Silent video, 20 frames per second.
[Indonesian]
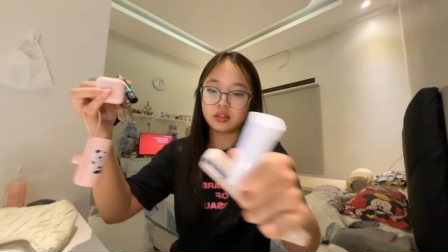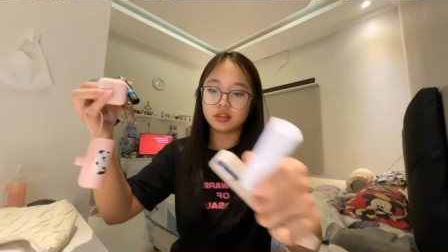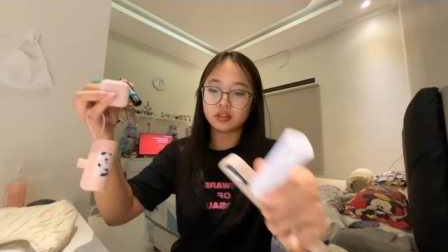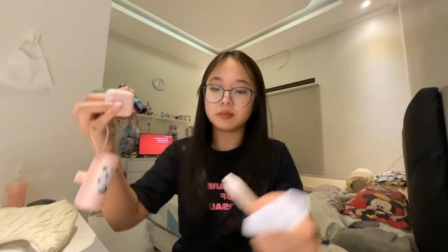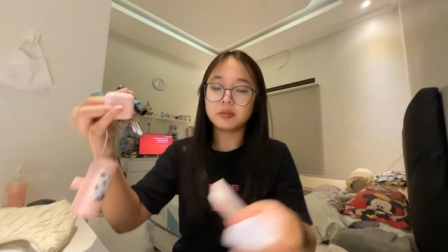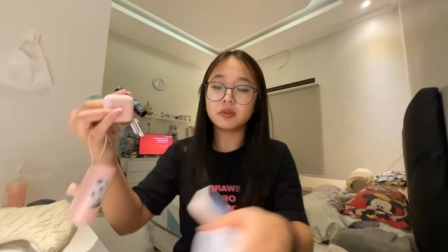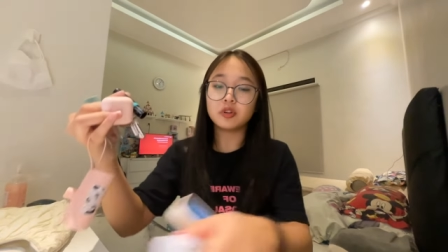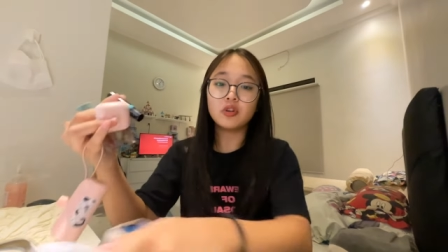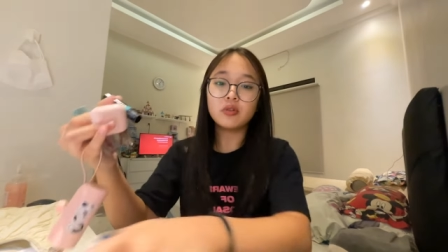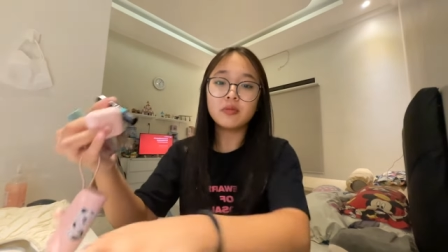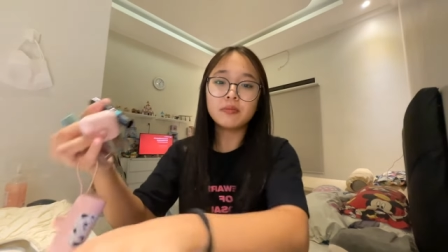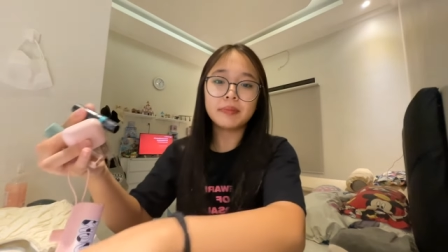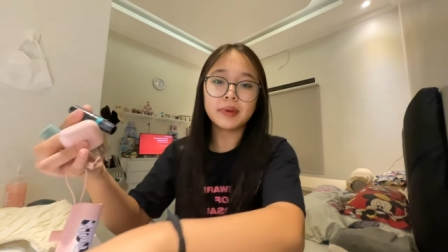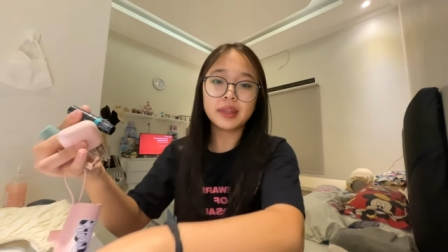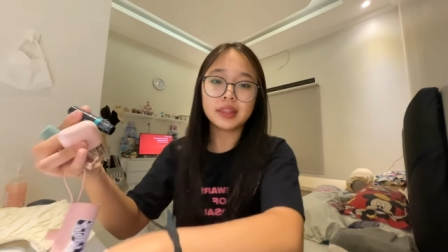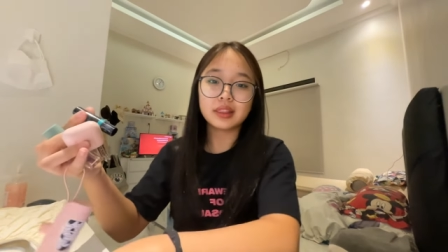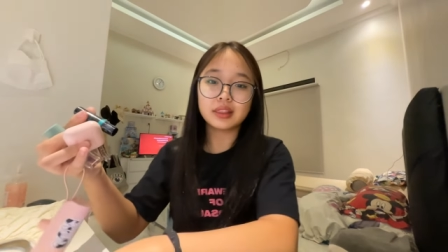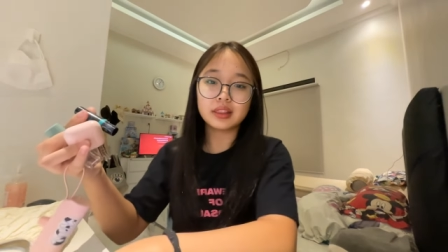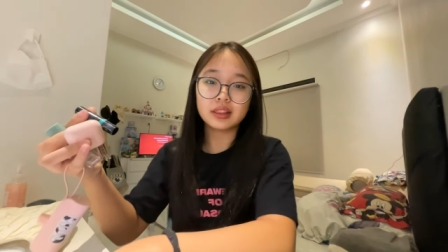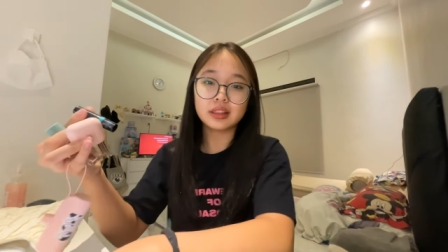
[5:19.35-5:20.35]
sama
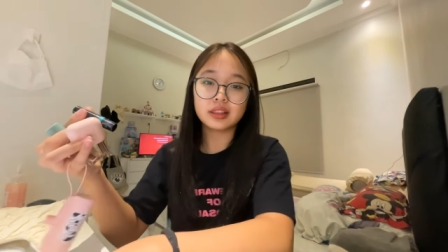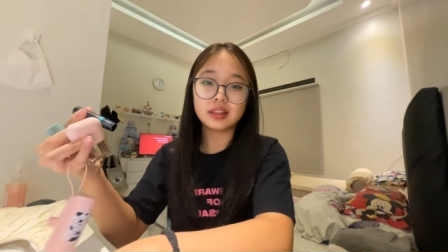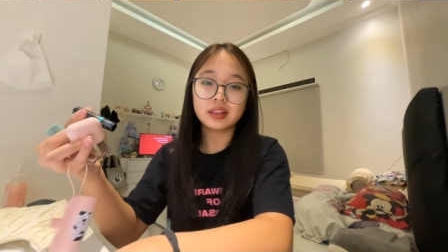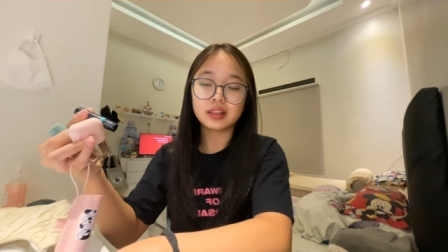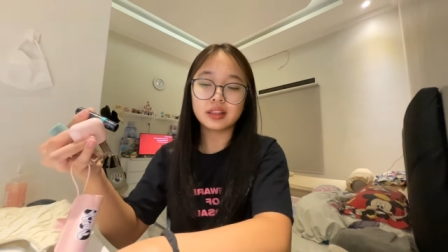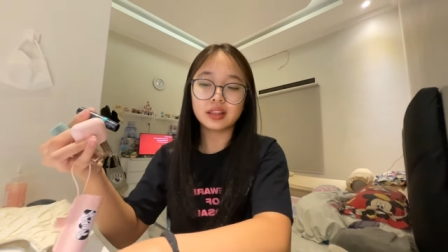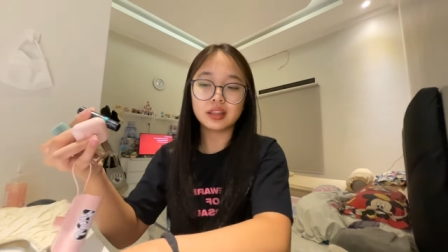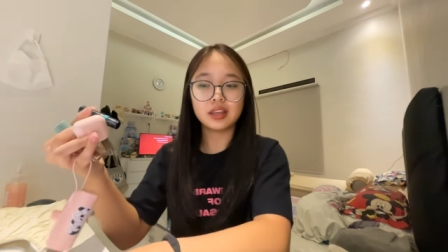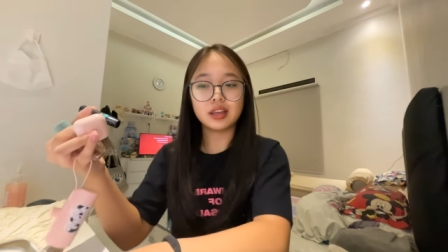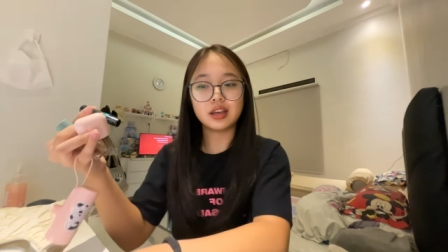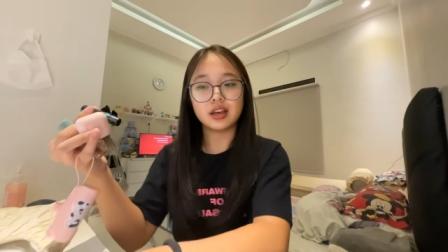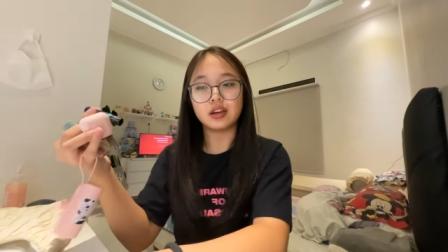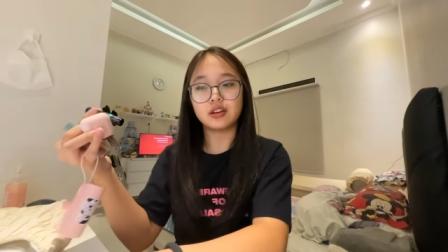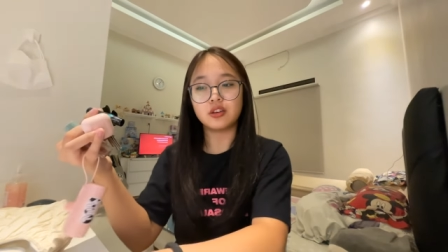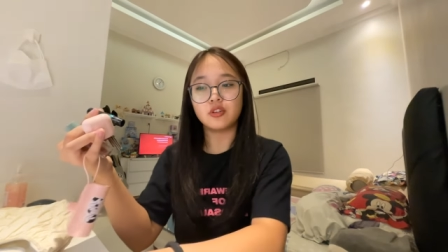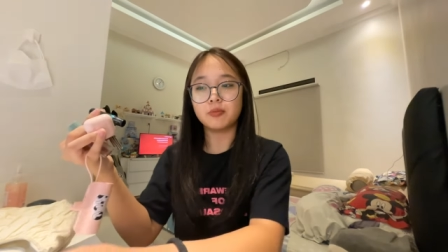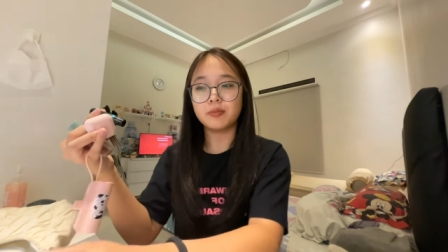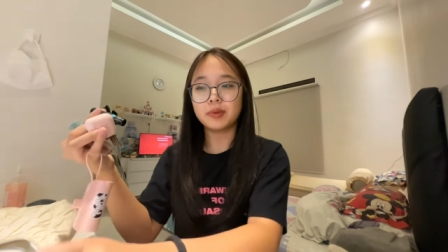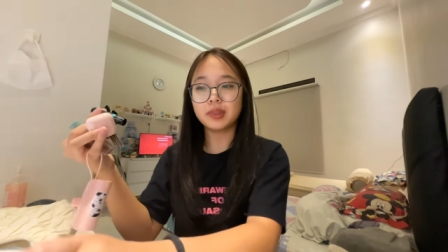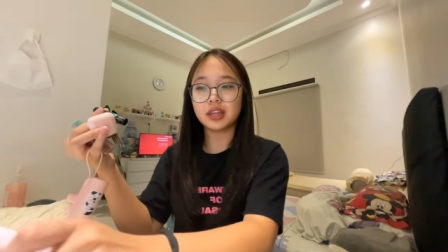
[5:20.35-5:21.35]
dompet enggak
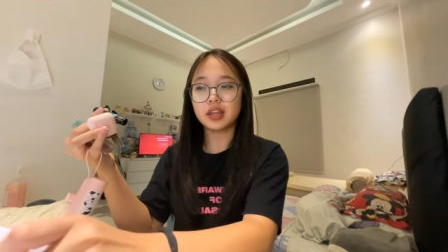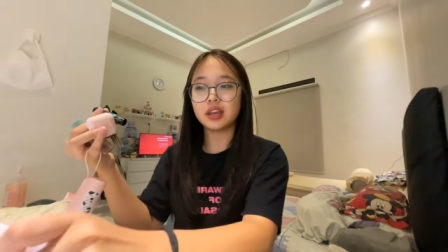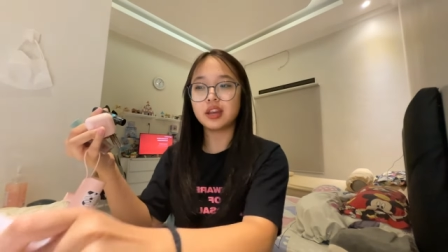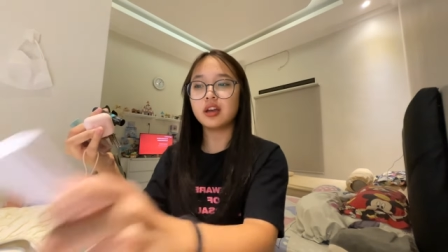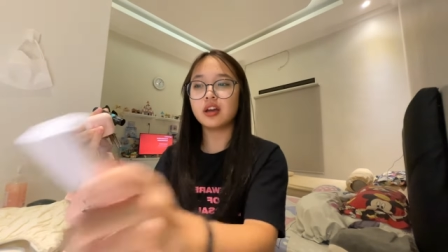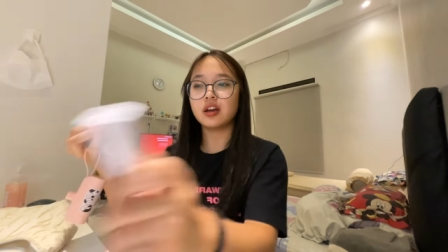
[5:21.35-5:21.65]
dompet kadang